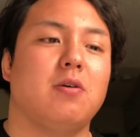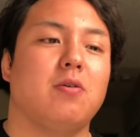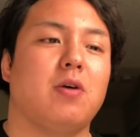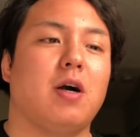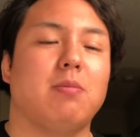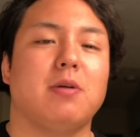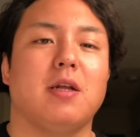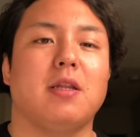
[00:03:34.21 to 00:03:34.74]

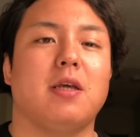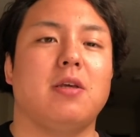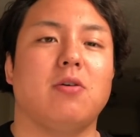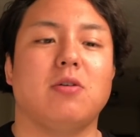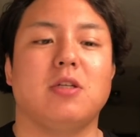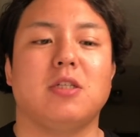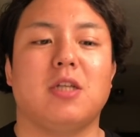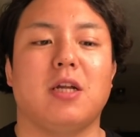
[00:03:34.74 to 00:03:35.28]
被らないよう
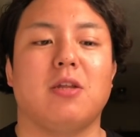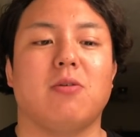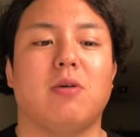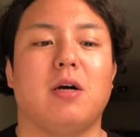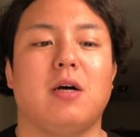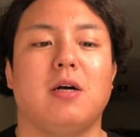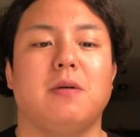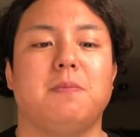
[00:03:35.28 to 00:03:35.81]
にしたりと
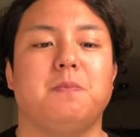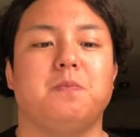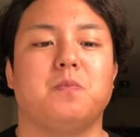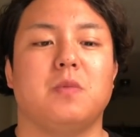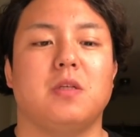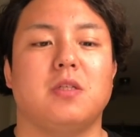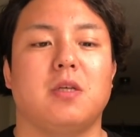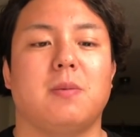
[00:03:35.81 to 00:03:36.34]
か
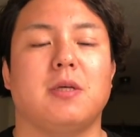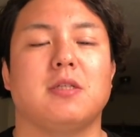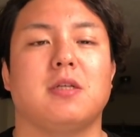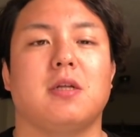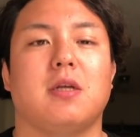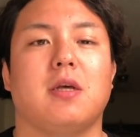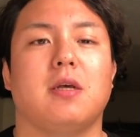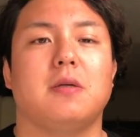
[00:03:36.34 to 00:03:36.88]
してまし
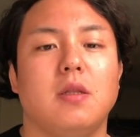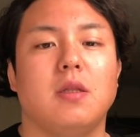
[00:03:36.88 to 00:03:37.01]
たね。